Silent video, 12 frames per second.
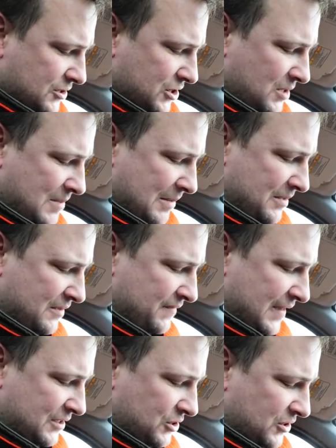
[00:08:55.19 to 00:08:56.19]
czyli mamy
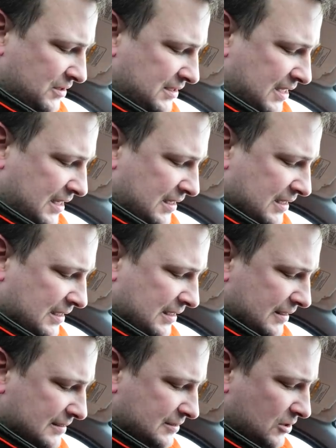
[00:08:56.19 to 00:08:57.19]

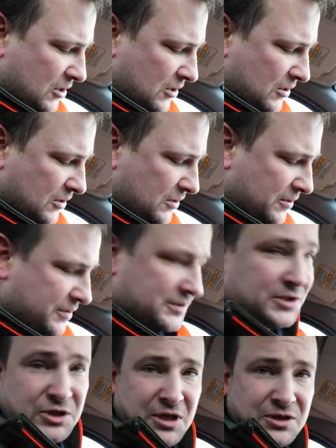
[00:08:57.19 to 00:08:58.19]

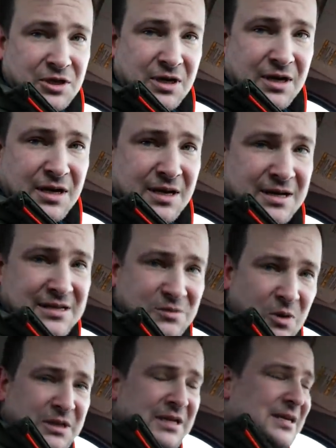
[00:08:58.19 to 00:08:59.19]
2110
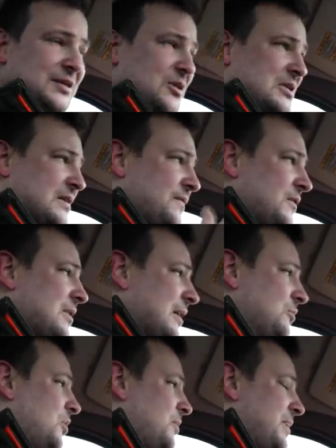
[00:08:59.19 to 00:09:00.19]
zł i to jest kwota,
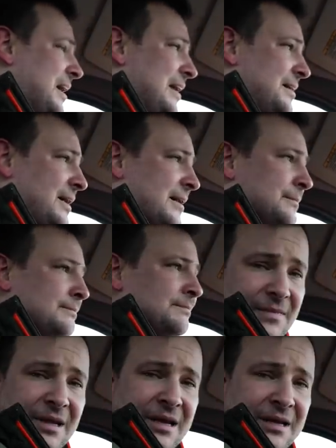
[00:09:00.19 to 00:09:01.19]
którą realnie
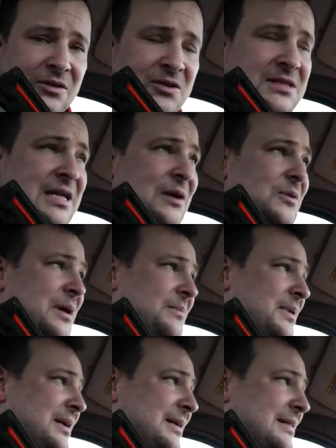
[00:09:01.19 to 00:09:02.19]

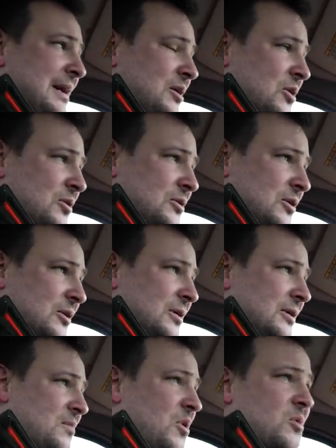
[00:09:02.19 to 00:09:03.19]
dostałem na konto.
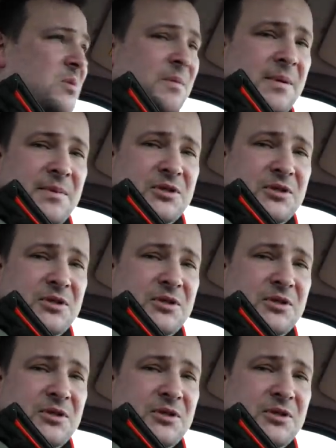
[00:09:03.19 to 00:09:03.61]
Mogłoby